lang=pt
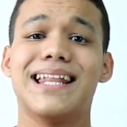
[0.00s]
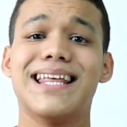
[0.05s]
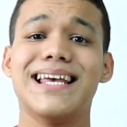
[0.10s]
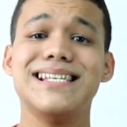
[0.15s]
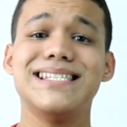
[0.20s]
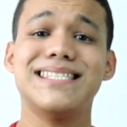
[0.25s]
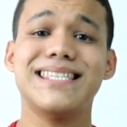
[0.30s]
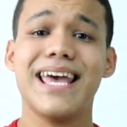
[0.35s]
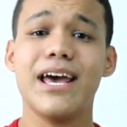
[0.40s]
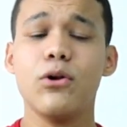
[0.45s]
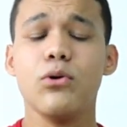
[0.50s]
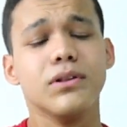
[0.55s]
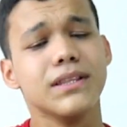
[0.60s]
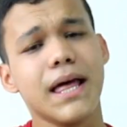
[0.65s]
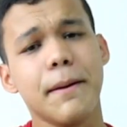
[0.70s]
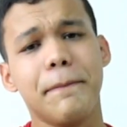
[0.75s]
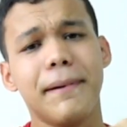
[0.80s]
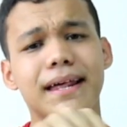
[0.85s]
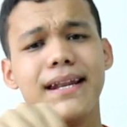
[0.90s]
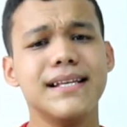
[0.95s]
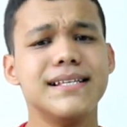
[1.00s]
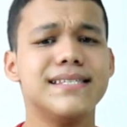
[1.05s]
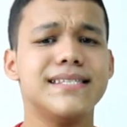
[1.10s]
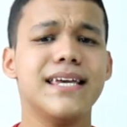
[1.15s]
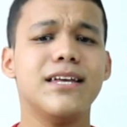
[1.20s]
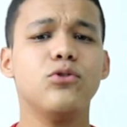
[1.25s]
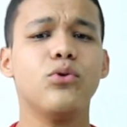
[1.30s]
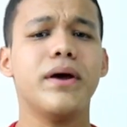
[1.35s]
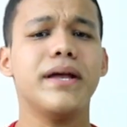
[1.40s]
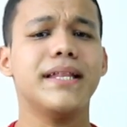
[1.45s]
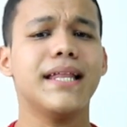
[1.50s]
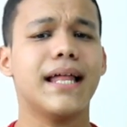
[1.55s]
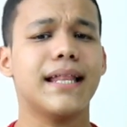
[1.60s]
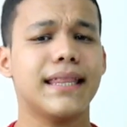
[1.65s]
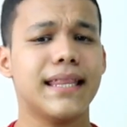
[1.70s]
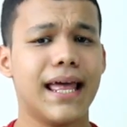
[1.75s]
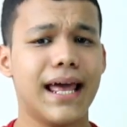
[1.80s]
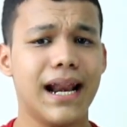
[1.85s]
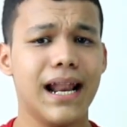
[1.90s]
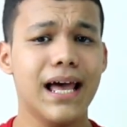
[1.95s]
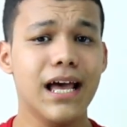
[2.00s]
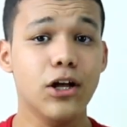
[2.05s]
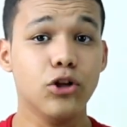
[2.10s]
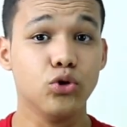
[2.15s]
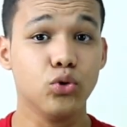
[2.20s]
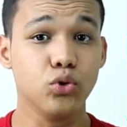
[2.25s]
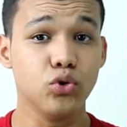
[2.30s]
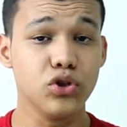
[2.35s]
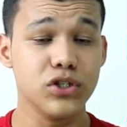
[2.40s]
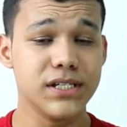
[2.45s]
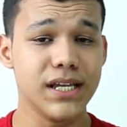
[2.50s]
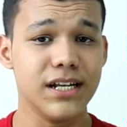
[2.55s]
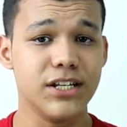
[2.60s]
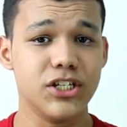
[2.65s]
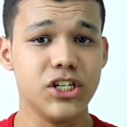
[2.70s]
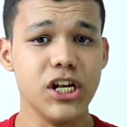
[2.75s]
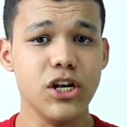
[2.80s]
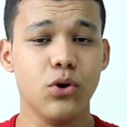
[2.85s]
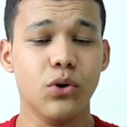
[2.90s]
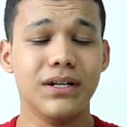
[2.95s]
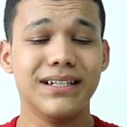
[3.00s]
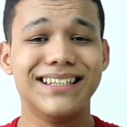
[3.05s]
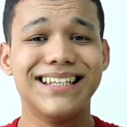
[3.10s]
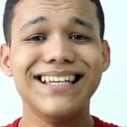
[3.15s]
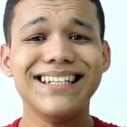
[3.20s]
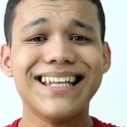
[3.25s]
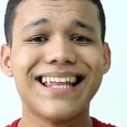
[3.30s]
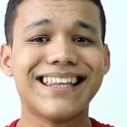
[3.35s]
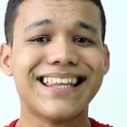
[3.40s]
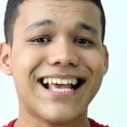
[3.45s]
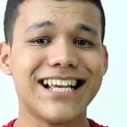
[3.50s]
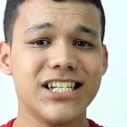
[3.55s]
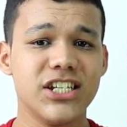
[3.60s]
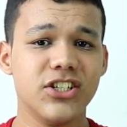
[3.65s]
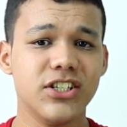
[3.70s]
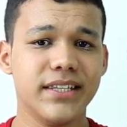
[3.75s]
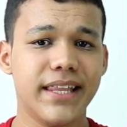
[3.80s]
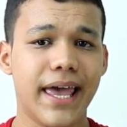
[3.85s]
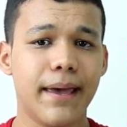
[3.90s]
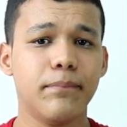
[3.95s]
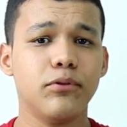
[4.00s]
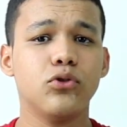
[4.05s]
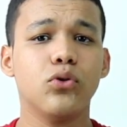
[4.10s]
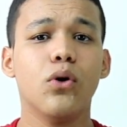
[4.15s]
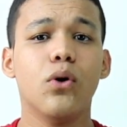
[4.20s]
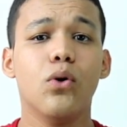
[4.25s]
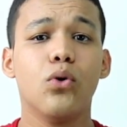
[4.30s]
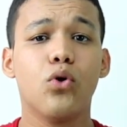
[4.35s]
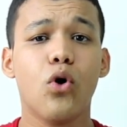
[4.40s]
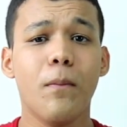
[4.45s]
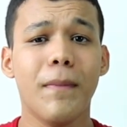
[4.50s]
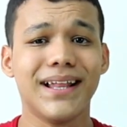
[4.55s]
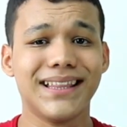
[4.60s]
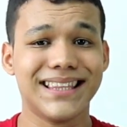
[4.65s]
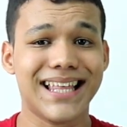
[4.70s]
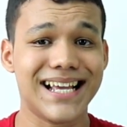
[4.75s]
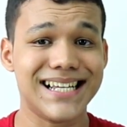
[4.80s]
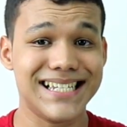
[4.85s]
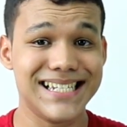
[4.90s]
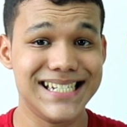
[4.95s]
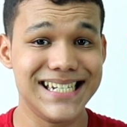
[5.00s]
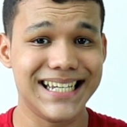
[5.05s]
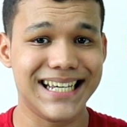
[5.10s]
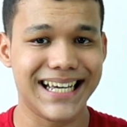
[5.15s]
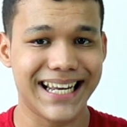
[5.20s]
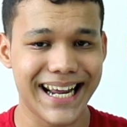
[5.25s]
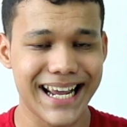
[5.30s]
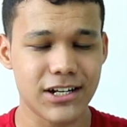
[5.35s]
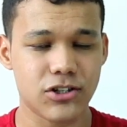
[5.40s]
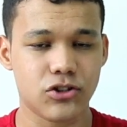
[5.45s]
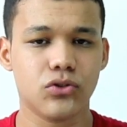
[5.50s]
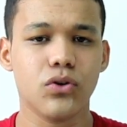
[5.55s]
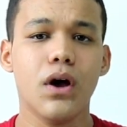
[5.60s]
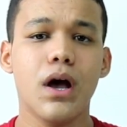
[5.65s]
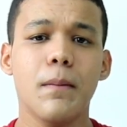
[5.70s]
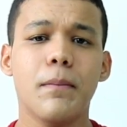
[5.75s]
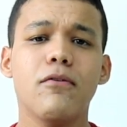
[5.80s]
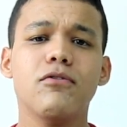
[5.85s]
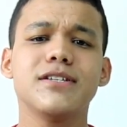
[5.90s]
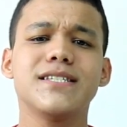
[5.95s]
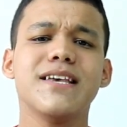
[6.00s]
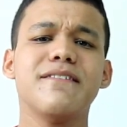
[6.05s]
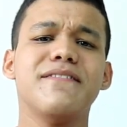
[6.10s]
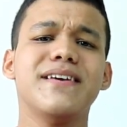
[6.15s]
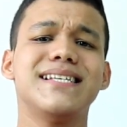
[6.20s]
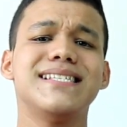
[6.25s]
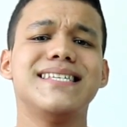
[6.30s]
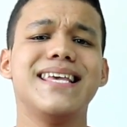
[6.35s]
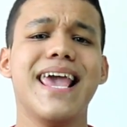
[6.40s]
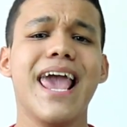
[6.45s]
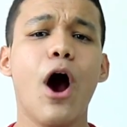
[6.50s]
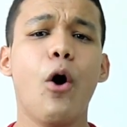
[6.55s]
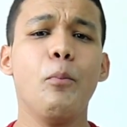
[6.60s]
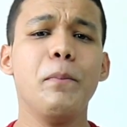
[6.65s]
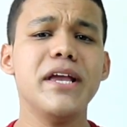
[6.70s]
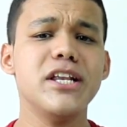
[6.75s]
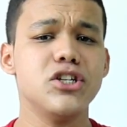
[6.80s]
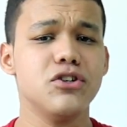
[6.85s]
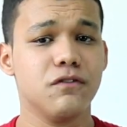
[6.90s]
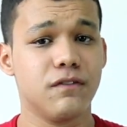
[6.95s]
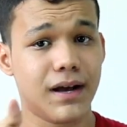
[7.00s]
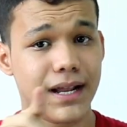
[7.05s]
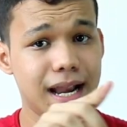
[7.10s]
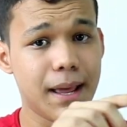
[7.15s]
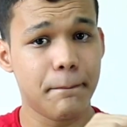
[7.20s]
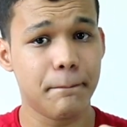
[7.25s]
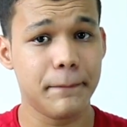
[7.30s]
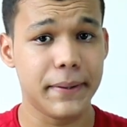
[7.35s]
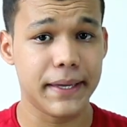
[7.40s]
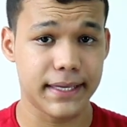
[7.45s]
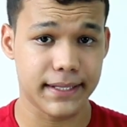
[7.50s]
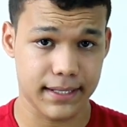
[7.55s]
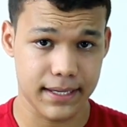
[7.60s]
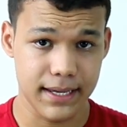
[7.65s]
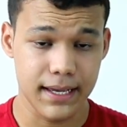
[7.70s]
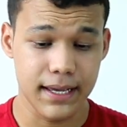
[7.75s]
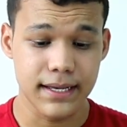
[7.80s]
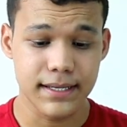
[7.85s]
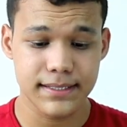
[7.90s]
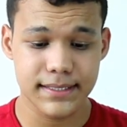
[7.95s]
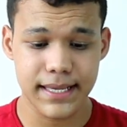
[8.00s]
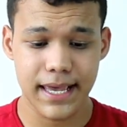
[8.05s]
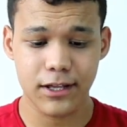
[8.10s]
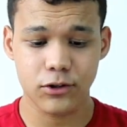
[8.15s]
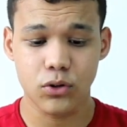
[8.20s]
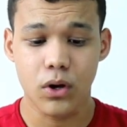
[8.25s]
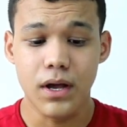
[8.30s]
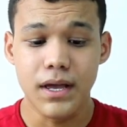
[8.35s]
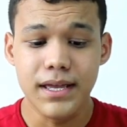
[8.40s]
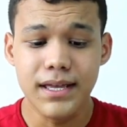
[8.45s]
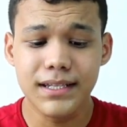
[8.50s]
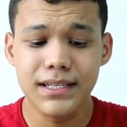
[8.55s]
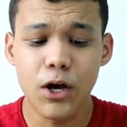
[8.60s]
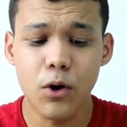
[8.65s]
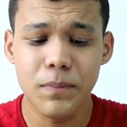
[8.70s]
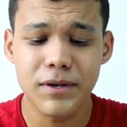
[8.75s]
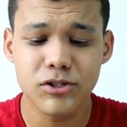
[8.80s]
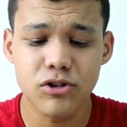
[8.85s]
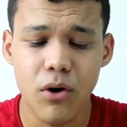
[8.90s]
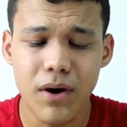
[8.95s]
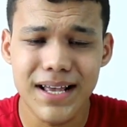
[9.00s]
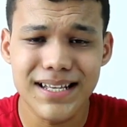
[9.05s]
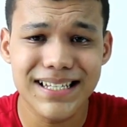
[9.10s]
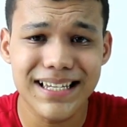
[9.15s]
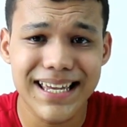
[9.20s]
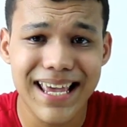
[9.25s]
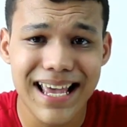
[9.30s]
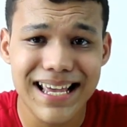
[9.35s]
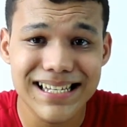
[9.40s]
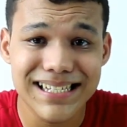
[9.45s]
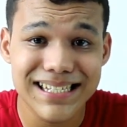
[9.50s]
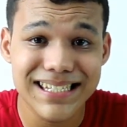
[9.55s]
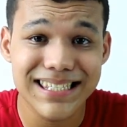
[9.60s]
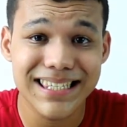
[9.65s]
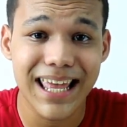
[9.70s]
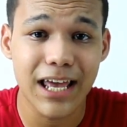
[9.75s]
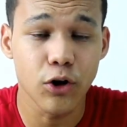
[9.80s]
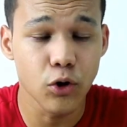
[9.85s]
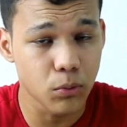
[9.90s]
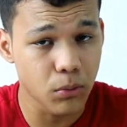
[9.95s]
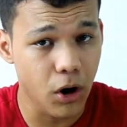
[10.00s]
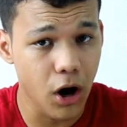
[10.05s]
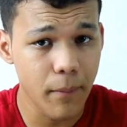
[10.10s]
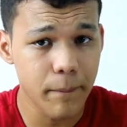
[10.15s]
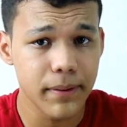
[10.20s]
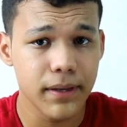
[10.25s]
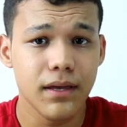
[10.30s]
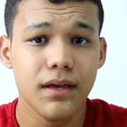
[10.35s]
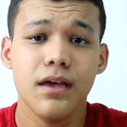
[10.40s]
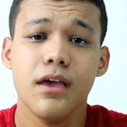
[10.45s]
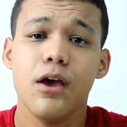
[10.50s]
A da Estelo tá aparecendo aí na tela tudo certinho, tanto a taxa de débito como a taxa de crédito, para você ver se realmente vale a pena certo? Então, pessoal, esse aqui é Stelo Mop,